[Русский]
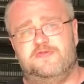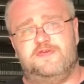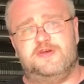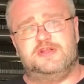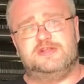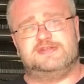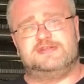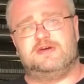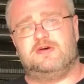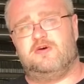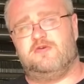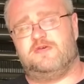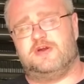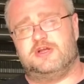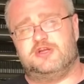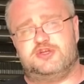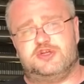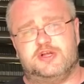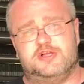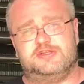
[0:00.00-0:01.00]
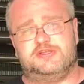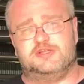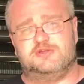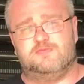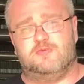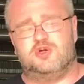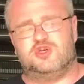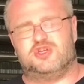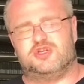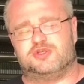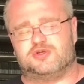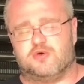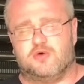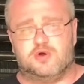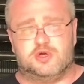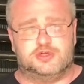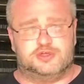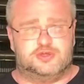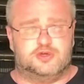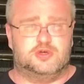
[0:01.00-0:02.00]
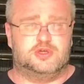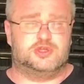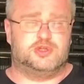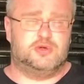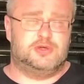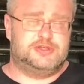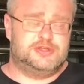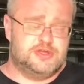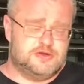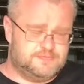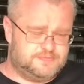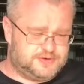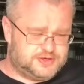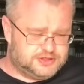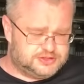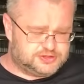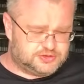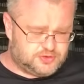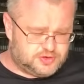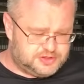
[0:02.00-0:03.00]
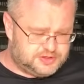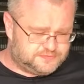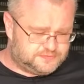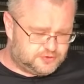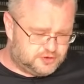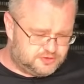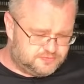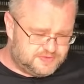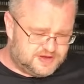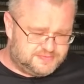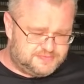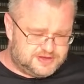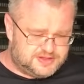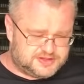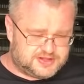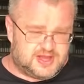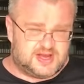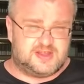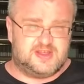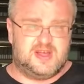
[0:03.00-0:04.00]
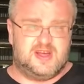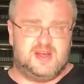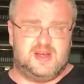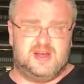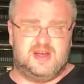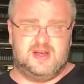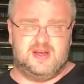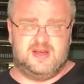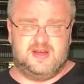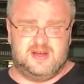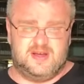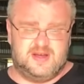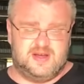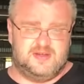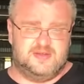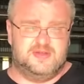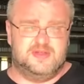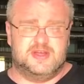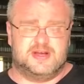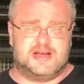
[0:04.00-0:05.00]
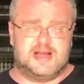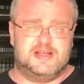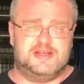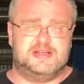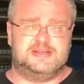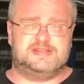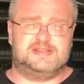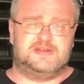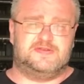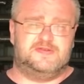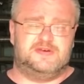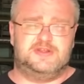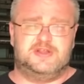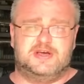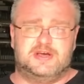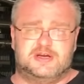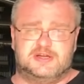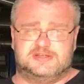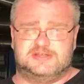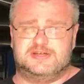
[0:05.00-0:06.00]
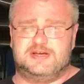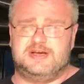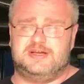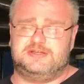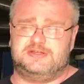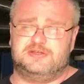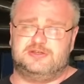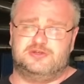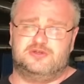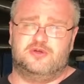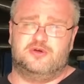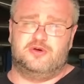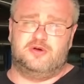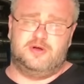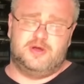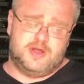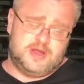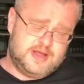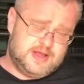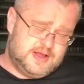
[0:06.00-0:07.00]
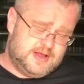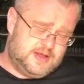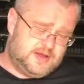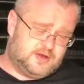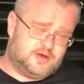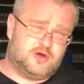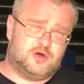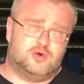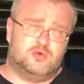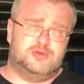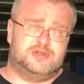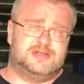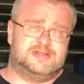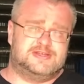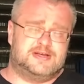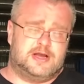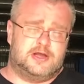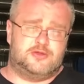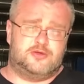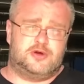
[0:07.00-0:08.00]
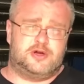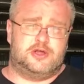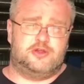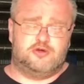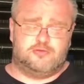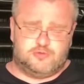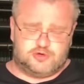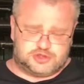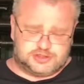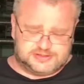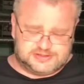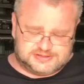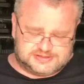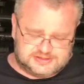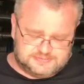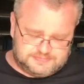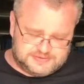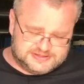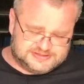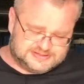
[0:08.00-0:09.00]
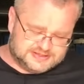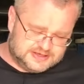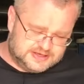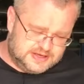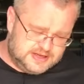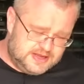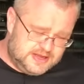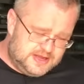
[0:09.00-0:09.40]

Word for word: дифференциала вращается с большей скоростью. Что с ним происходит в тот момент, когда, э, наконец-то, вы догрызаетесь до грунта, за который оно может зацепиться?